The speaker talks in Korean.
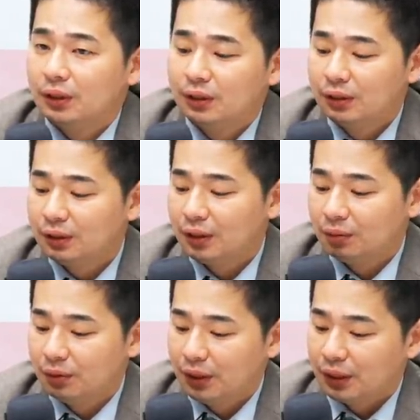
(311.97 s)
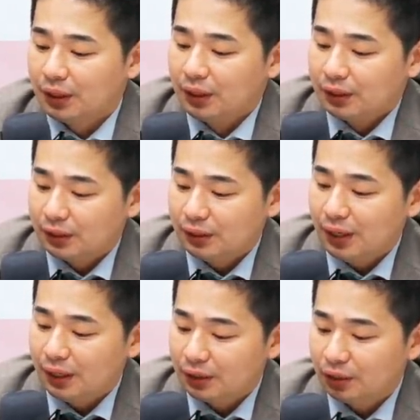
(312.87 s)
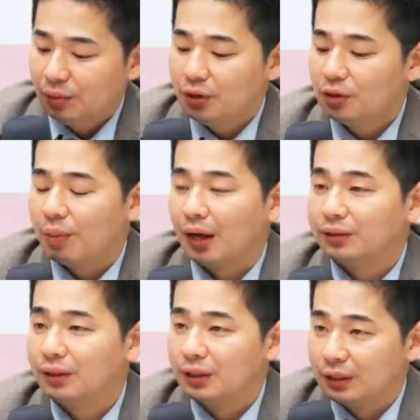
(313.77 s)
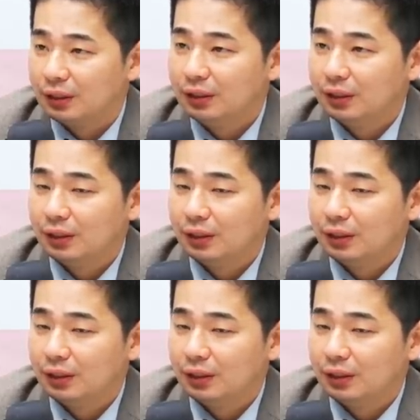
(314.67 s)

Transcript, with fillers: 그렇기 때문에 시장 측면에서 봤을 때는